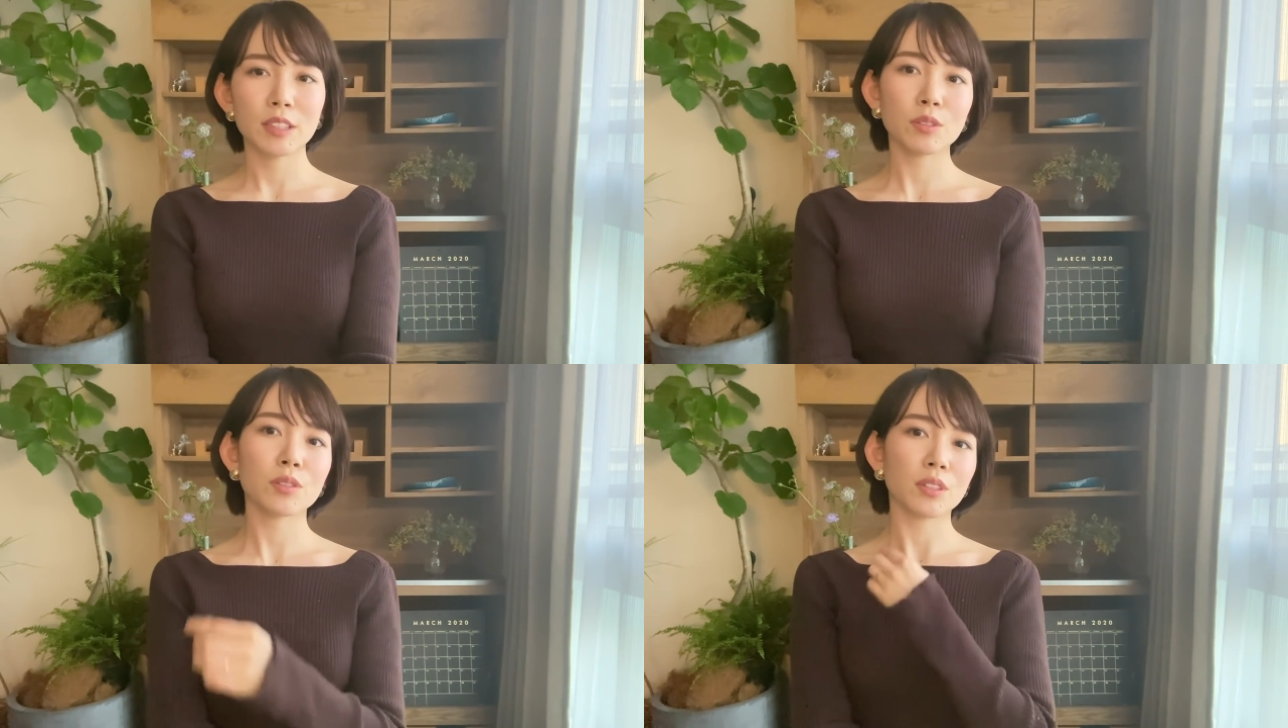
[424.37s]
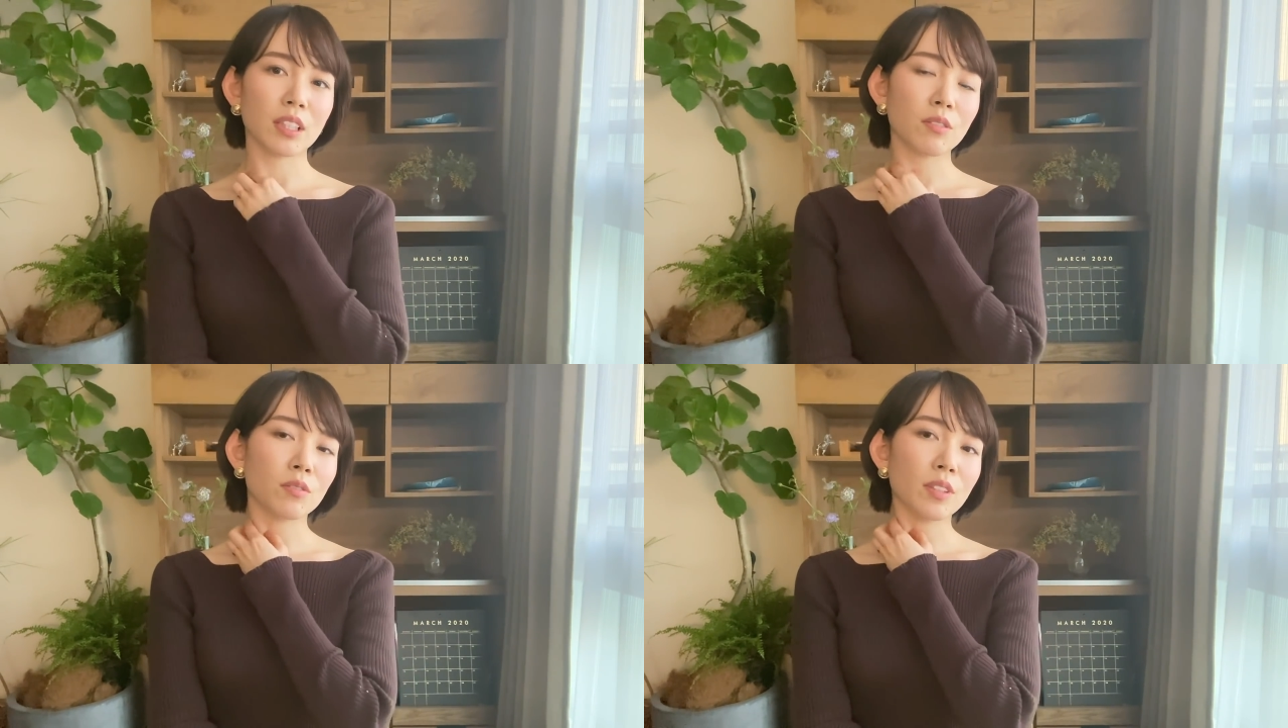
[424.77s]
徐々
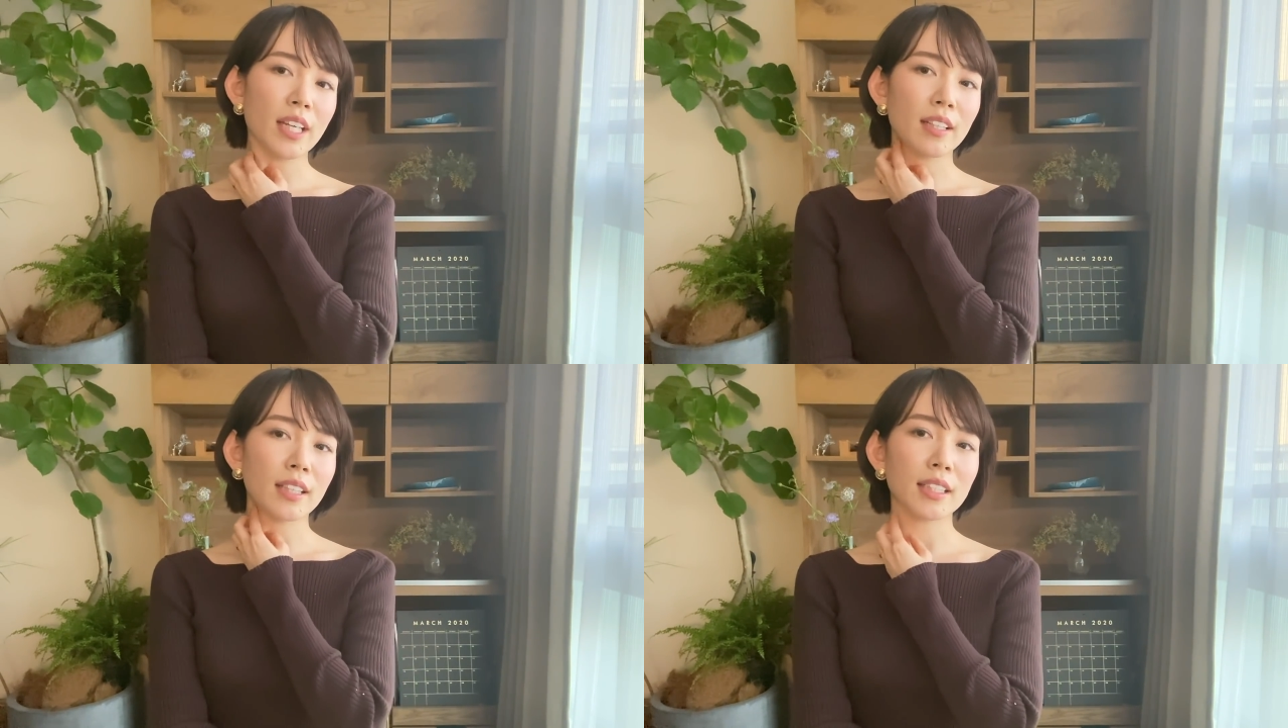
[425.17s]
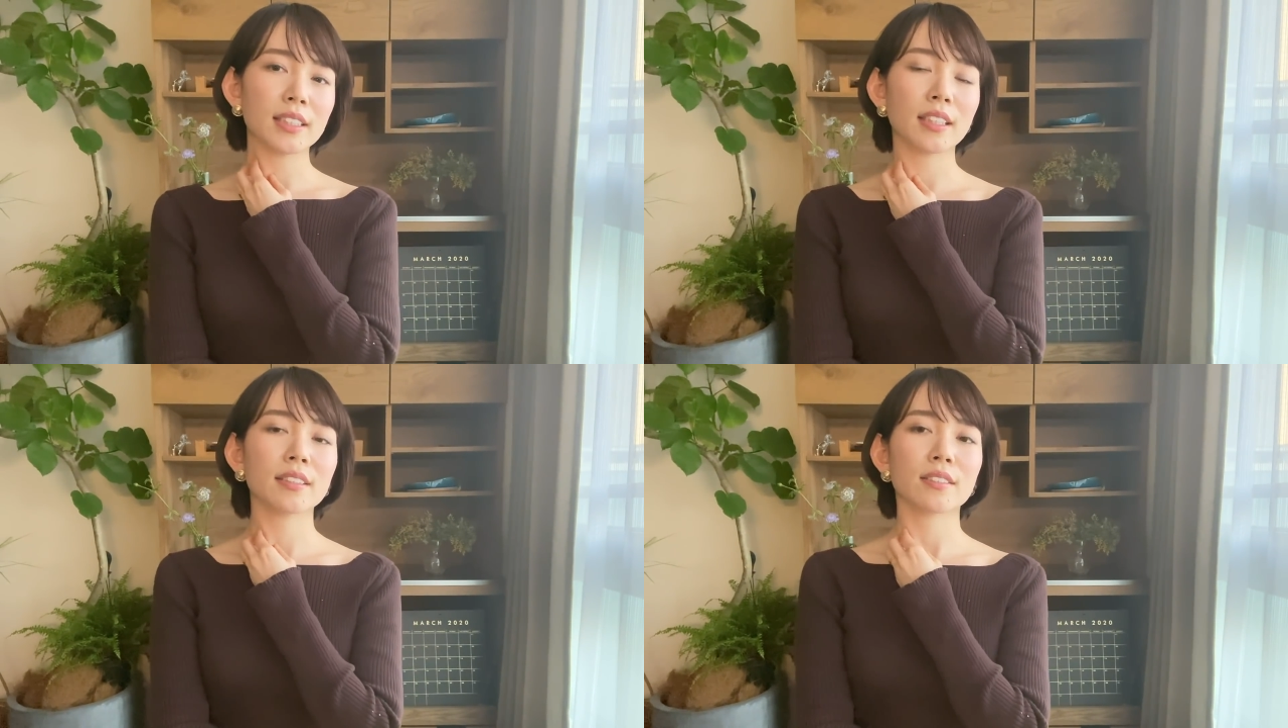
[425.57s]
にこの辺が出
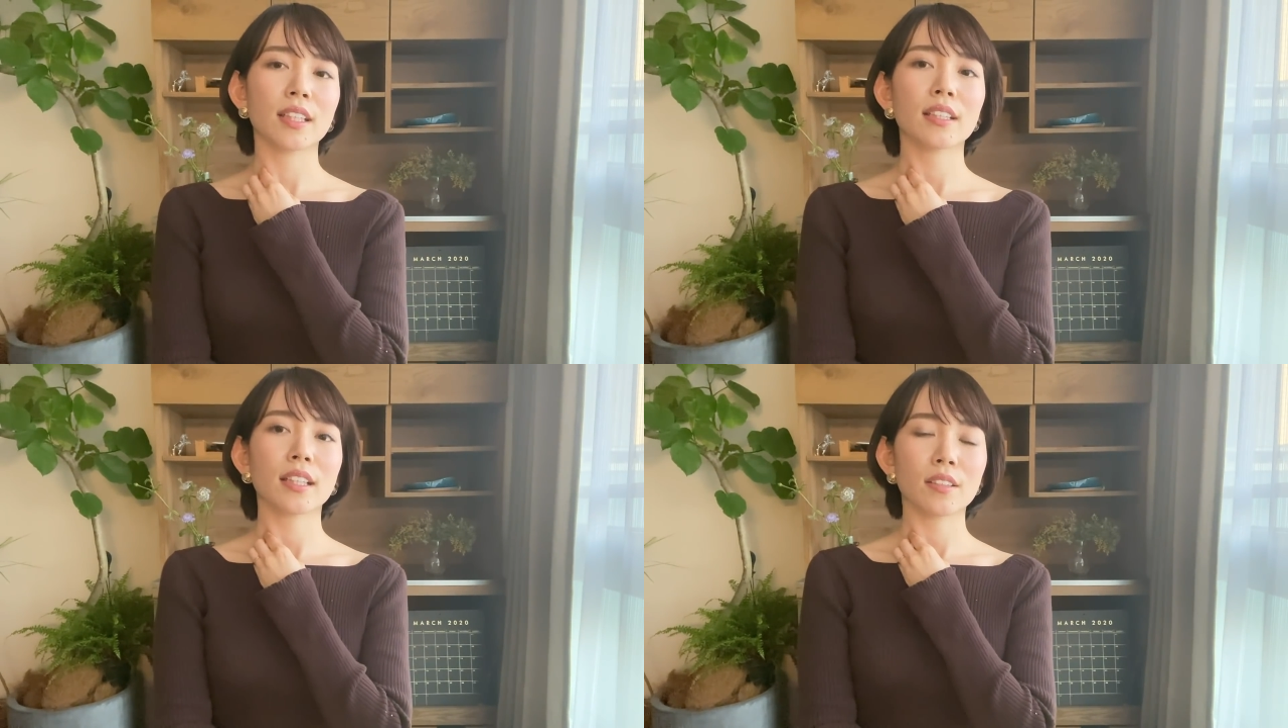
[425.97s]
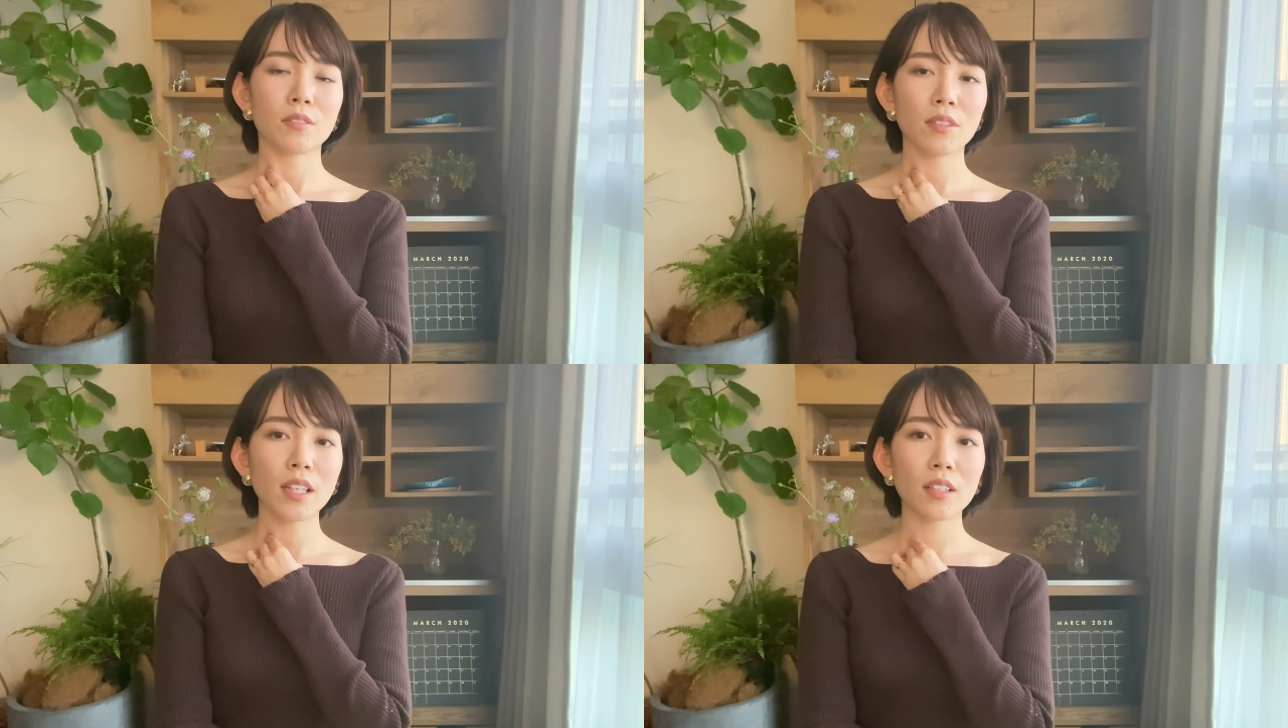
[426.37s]
しやすくなったり
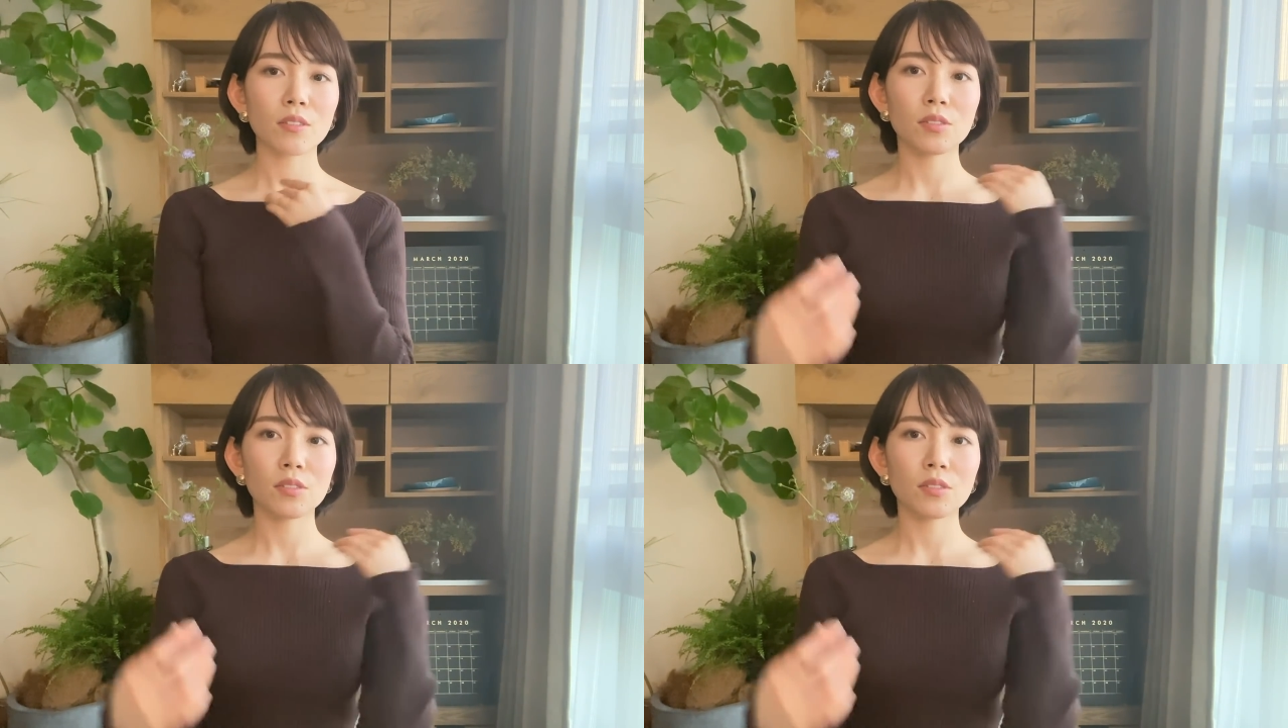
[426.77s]
とか、